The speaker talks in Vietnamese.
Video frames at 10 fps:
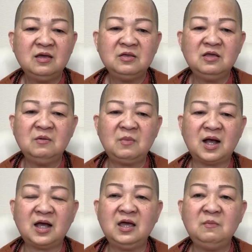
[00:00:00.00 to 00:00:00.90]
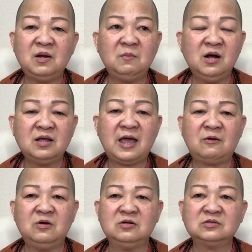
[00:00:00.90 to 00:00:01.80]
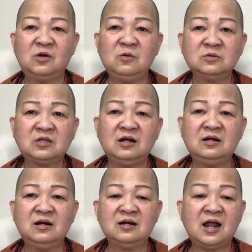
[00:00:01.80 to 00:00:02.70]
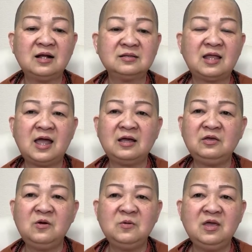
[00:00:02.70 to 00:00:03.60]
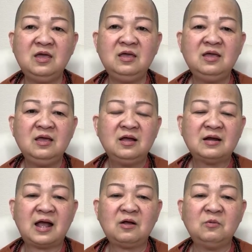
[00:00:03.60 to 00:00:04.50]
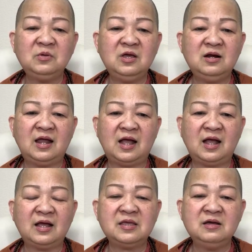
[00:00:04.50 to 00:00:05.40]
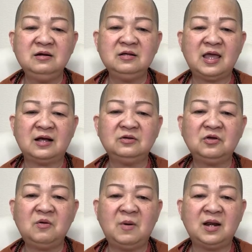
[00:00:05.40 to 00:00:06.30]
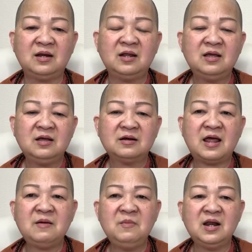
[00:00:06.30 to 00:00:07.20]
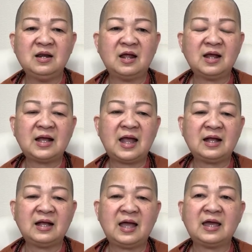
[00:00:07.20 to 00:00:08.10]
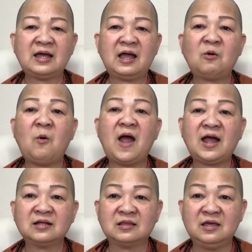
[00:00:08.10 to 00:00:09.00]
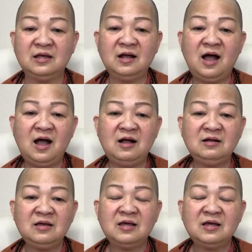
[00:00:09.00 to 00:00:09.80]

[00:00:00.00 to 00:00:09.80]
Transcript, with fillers: Nhưng mà khi mình bước vào đường tu, từng nấc thang vô vi đã cũng như là hãy hướng dẫn cho mình để mình hả càng ngày càng hoàn thiện hơn.